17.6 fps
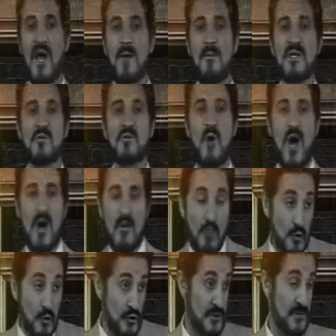أخمص
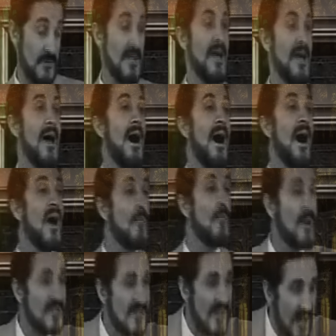وأخمص
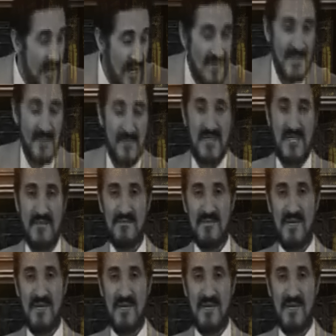أخمص قدمي